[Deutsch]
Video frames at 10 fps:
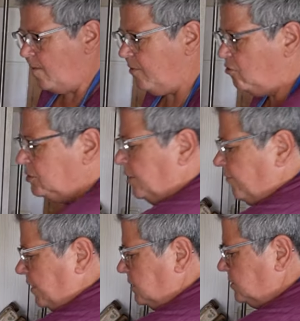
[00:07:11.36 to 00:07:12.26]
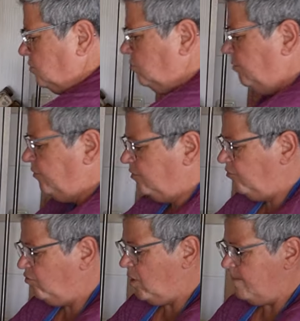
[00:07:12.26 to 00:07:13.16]
Braucht tatsächlich noch ein bisschen
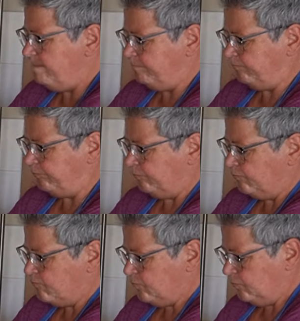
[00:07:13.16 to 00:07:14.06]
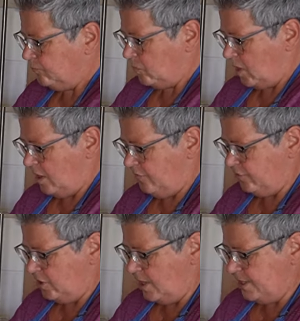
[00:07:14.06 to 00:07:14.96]
Zucker.
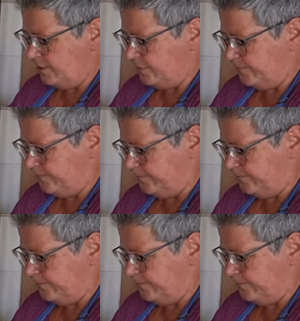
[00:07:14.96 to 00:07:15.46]
Essig reicht.